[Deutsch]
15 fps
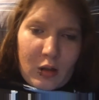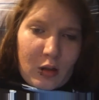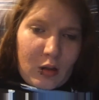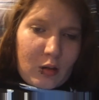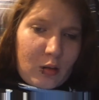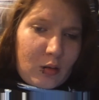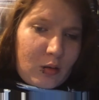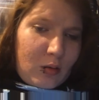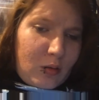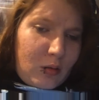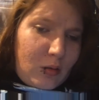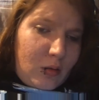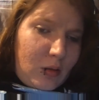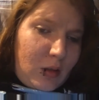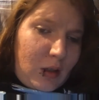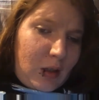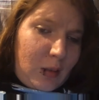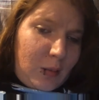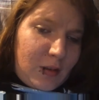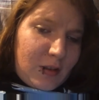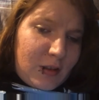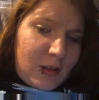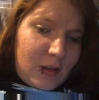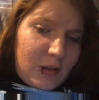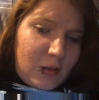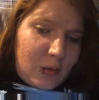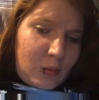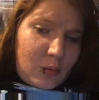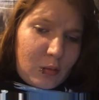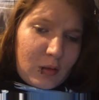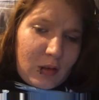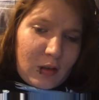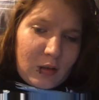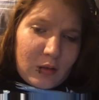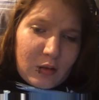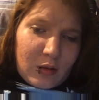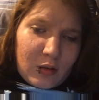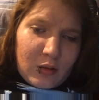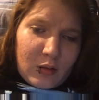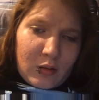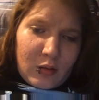Oh, aber sieht gut aus.